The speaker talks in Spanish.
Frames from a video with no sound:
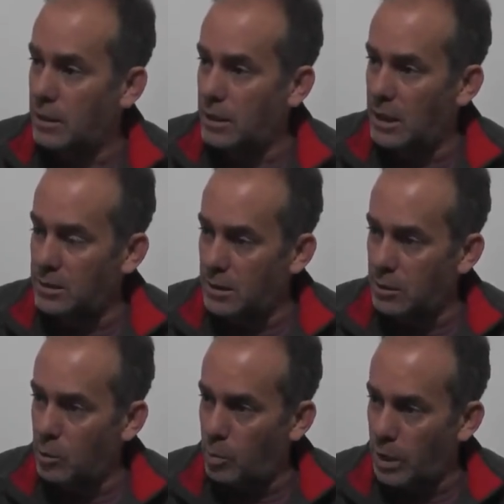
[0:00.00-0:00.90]
de hacer
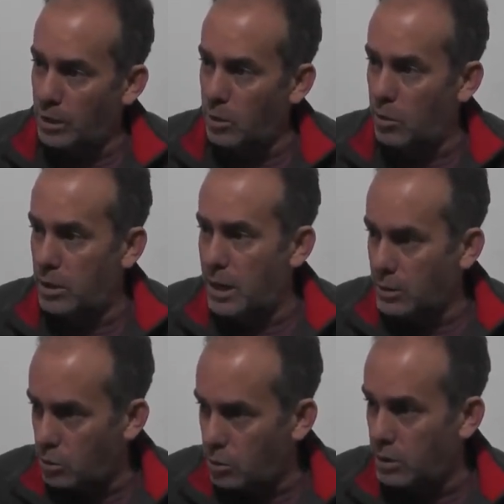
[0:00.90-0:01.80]
estos planteos,
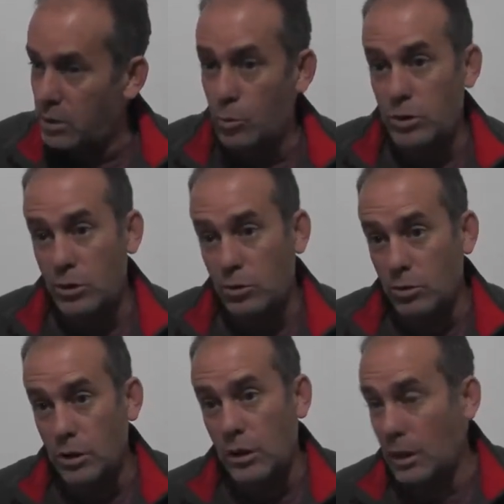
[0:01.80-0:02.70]
nación, decir, muchachos,